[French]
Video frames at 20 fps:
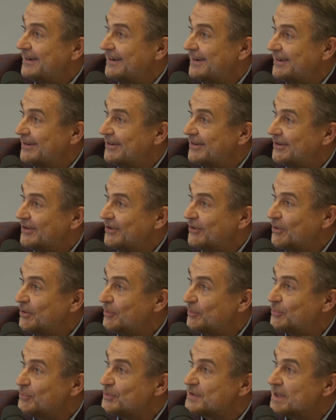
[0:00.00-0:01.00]
euh,
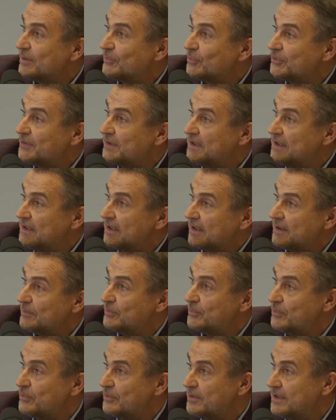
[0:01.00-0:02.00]
puisse aboutir et
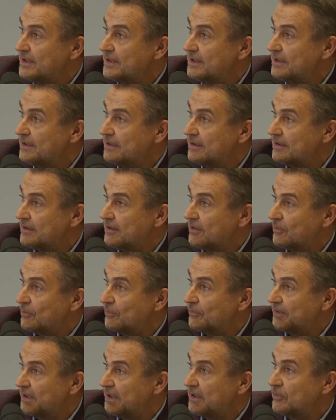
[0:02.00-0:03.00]
puis
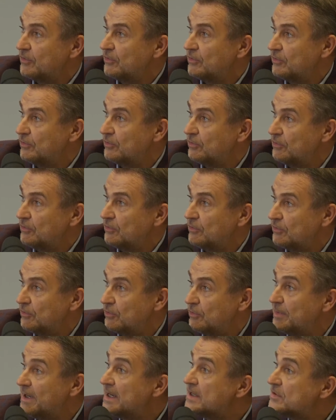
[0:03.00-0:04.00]
qu'on ait de,
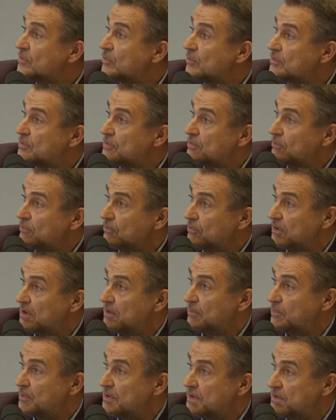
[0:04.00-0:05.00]
belles solutions
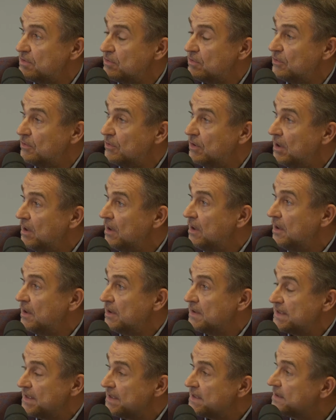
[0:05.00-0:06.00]
qui puissent euh,
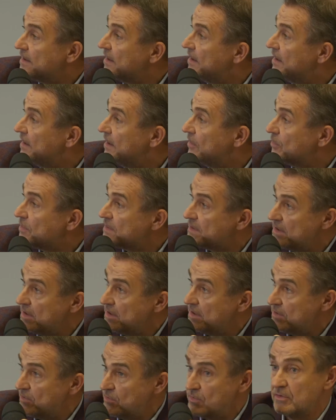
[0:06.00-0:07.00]
s'installer
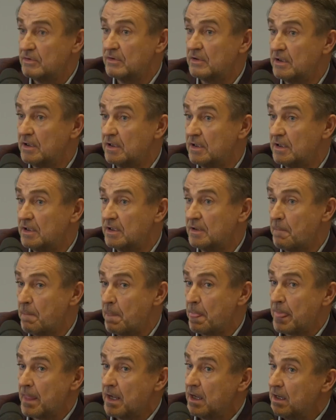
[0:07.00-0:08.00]
aussi sur euh,
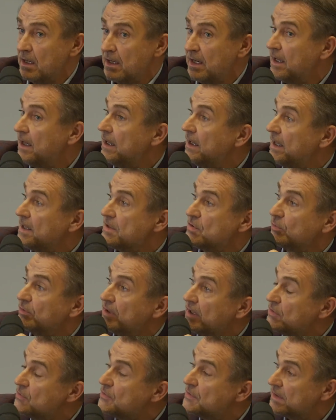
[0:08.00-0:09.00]
la, zone
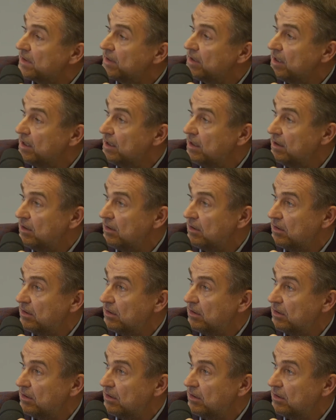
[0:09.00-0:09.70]
industrielle